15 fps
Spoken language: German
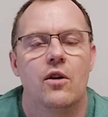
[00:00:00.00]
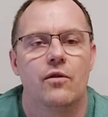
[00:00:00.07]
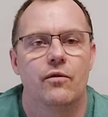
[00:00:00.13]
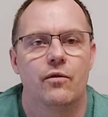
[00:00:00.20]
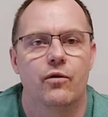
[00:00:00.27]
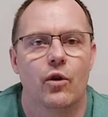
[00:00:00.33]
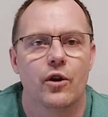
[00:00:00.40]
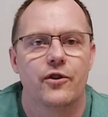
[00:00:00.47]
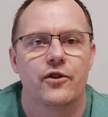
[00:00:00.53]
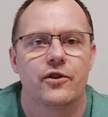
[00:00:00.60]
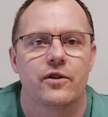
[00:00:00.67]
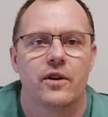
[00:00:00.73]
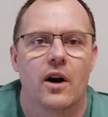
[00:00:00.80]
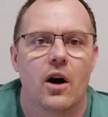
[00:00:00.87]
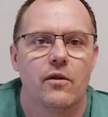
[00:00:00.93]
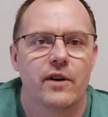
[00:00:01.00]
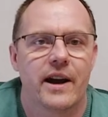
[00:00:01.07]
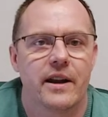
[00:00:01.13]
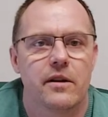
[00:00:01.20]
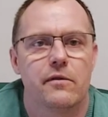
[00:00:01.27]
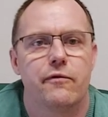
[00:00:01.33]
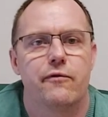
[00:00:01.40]
wird auf
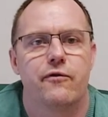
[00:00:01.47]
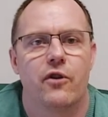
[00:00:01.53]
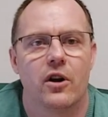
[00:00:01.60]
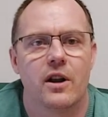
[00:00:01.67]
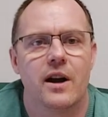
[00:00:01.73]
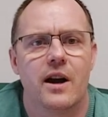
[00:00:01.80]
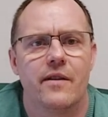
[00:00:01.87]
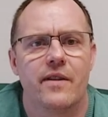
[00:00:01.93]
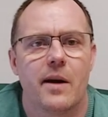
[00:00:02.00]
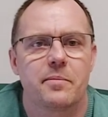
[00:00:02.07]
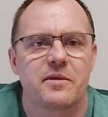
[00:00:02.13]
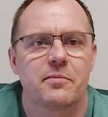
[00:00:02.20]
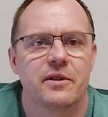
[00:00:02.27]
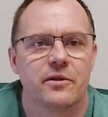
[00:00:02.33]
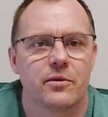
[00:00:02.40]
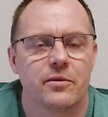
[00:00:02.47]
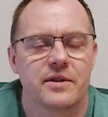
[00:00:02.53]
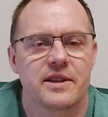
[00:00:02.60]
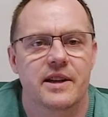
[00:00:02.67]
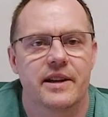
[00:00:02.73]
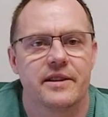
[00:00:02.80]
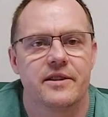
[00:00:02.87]
eine volle
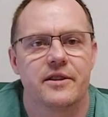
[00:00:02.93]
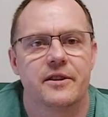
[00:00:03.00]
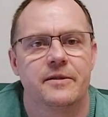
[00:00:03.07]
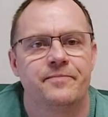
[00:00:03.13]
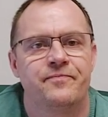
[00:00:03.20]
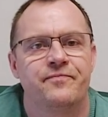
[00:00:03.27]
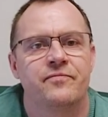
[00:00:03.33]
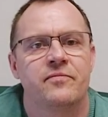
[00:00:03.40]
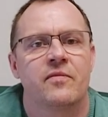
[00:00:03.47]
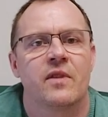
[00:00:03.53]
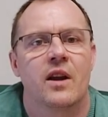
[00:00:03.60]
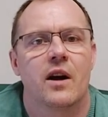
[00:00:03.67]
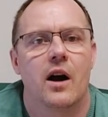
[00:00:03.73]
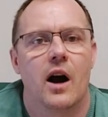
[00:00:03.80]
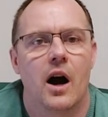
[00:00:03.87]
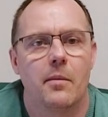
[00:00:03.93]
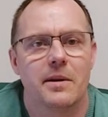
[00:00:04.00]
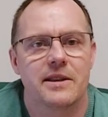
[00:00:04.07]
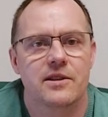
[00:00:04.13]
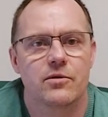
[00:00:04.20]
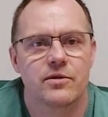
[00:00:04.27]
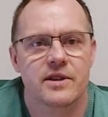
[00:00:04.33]
Erwerbsminderungsrente
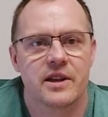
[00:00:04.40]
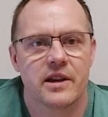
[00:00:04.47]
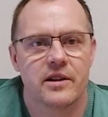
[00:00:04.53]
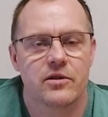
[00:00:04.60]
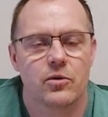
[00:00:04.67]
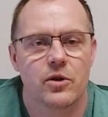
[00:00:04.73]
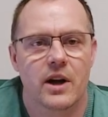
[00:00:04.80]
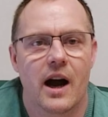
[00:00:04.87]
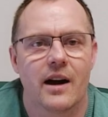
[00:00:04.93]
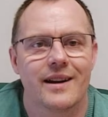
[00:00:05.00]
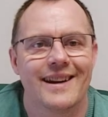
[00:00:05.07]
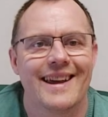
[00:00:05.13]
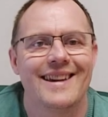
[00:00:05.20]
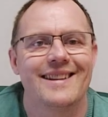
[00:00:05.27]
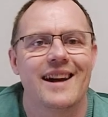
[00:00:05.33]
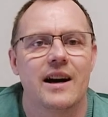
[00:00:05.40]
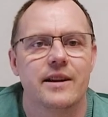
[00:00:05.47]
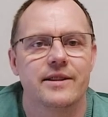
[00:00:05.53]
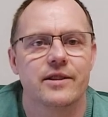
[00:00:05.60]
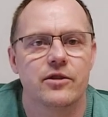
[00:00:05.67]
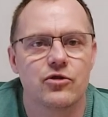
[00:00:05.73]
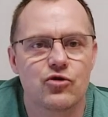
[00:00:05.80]
Arbeitslosengeld oder Krankengeld
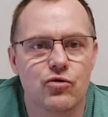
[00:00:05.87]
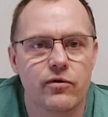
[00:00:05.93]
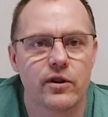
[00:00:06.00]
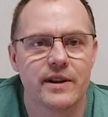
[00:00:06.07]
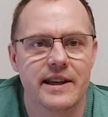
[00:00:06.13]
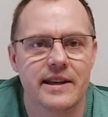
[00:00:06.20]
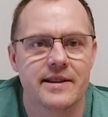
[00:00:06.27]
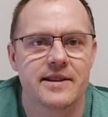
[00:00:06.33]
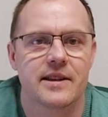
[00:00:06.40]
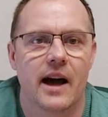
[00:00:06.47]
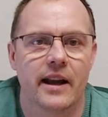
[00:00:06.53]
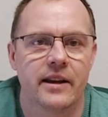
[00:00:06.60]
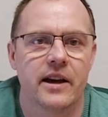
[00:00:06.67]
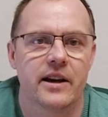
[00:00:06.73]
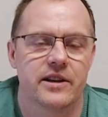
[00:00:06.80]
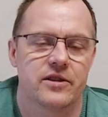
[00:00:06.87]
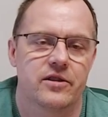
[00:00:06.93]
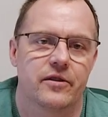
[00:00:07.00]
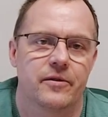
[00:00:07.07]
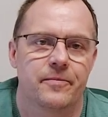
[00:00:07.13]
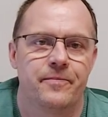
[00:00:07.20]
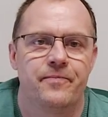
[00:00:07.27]
als Hinzuverdienst
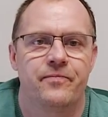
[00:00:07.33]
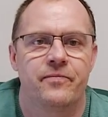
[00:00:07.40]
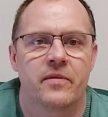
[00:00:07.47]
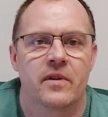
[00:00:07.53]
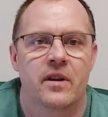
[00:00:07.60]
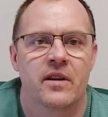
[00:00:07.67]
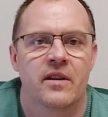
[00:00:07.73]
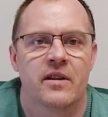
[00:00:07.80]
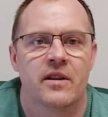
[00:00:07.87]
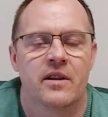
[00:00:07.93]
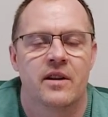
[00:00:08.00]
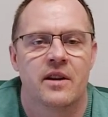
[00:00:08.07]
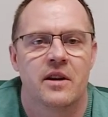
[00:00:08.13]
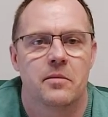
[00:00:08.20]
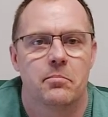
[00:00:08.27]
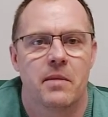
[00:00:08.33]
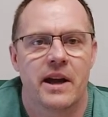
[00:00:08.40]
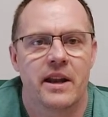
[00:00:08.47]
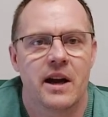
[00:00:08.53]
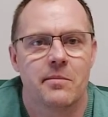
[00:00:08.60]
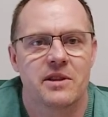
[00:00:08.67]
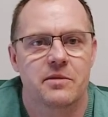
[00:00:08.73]
angerechnet. Mein
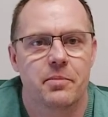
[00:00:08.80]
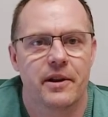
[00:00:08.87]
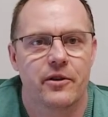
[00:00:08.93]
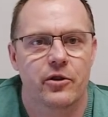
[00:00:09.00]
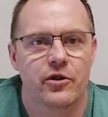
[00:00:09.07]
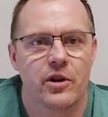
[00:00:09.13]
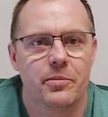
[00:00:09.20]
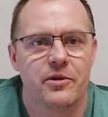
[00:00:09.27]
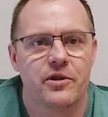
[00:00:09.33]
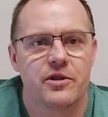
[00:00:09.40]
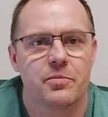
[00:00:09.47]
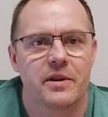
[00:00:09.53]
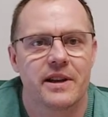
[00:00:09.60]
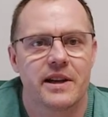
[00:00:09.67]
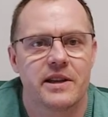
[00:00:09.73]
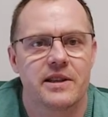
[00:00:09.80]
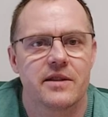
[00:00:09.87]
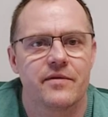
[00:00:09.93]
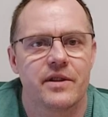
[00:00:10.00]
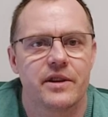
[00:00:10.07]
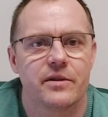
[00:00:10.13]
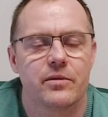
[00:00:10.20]
Name ist Peter Knöppel, ich bin
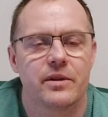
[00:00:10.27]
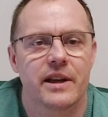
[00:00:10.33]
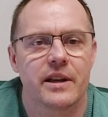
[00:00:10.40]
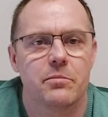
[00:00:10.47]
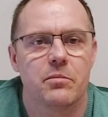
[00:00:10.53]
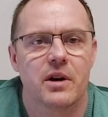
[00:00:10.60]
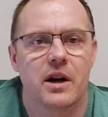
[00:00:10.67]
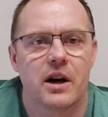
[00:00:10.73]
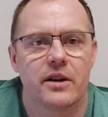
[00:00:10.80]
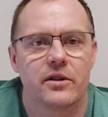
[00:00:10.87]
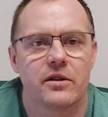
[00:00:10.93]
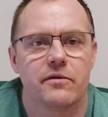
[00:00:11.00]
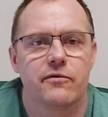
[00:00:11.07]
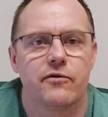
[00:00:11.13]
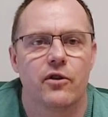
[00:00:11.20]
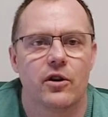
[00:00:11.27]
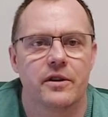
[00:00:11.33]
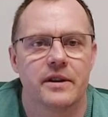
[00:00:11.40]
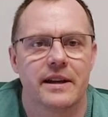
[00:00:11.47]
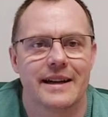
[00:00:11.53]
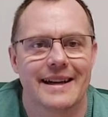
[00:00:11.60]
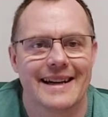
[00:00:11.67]
Rechtsanwalt und Rentenberater
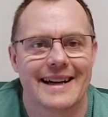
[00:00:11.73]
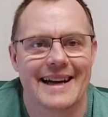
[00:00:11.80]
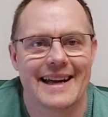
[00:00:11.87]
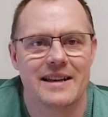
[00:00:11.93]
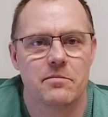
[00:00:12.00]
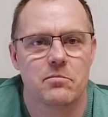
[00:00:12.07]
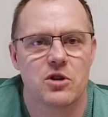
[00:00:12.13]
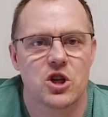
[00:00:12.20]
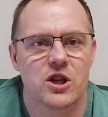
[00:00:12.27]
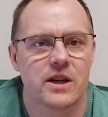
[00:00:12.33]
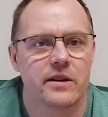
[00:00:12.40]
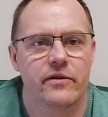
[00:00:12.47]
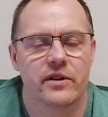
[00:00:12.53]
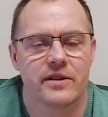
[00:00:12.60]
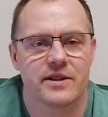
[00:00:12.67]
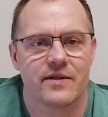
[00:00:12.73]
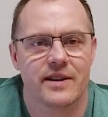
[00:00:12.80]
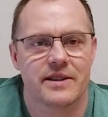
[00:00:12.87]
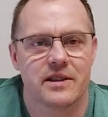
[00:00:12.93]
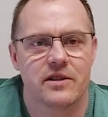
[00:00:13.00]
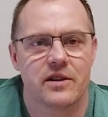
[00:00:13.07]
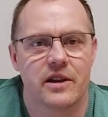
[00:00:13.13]
von
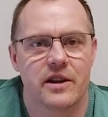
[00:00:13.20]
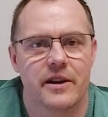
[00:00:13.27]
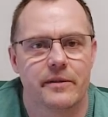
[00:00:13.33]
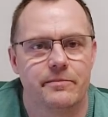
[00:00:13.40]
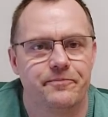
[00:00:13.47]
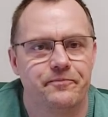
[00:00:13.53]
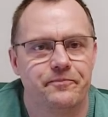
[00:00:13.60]
Rentenbescheid24.de.